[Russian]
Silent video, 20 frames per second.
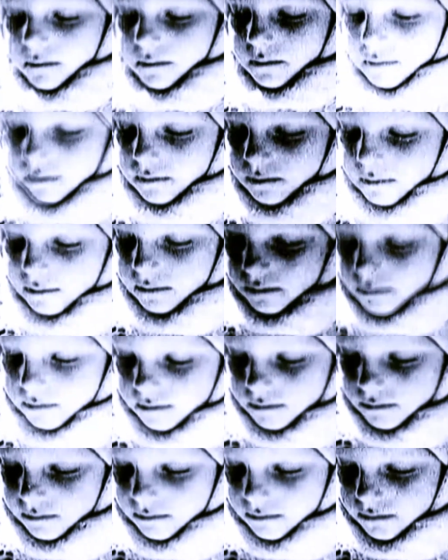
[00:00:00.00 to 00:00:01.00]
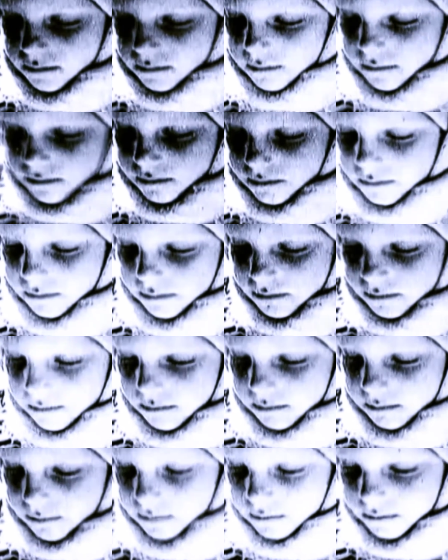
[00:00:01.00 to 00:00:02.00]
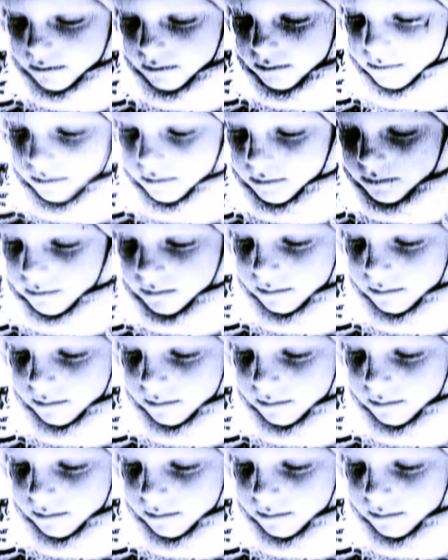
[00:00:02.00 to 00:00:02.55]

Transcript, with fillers: как, я тут же и упала.